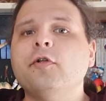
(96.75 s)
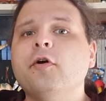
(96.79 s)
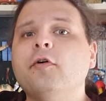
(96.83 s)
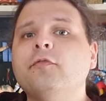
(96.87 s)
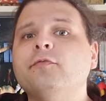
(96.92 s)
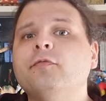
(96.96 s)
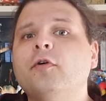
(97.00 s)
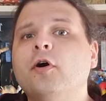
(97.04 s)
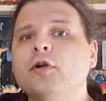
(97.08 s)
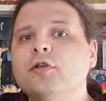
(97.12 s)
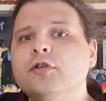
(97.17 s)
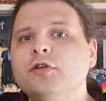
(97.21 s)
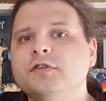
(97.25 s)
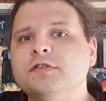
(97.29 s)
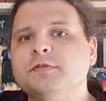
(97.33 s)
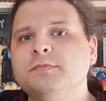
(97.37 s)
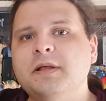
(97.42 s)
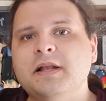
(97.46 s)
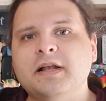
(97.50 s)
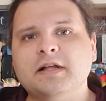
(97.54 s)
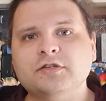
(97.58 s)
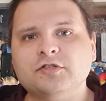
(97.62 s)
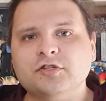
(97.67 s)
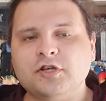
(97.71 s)
non voglio
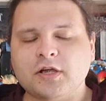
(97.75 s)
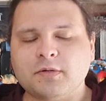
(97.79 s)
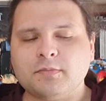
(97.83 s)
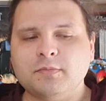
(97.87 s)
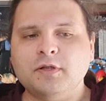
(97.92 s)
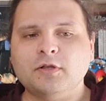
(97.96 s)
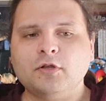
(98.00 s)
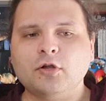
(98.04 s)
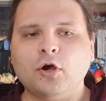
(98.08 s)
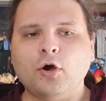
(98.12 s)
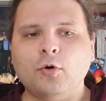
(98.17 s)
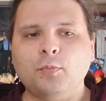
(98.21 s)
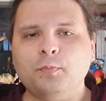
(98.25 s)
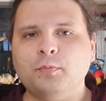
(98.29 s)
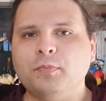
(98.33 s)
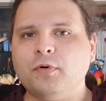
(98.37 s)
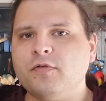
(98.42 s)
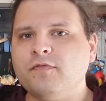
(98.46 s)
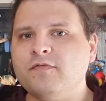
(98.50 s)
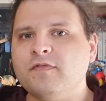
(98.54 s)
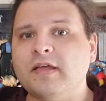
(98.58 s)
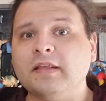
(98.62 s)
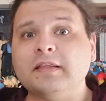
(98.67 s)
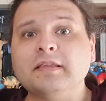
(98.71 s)
sbilanciarmi
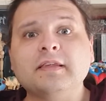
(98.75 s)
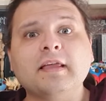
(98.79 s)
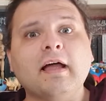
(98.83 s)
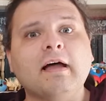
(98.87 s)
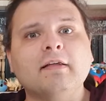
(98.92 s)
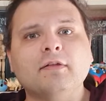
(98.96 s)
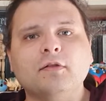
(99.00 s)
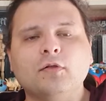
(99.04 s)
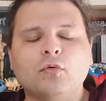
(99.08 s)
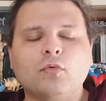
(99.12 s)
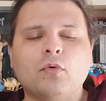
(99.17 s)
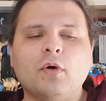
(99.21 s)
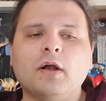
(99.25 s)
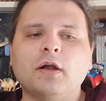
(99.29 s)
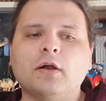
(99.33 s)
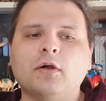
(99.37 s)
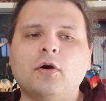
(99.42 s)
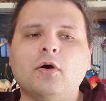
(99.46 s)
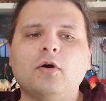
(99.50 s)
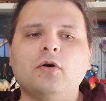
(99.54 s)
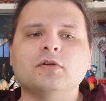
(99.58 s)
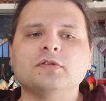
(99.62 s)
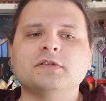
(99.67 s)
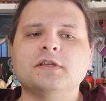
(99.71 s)
troppo inventando
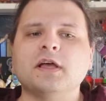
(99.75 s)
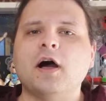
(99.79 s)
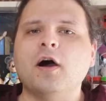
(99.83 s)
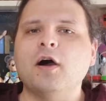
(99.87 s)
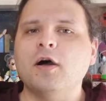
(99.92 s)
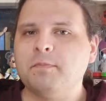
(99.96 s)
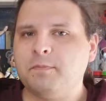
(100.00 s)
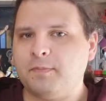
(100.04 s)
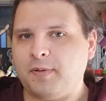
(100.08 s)
qualcosa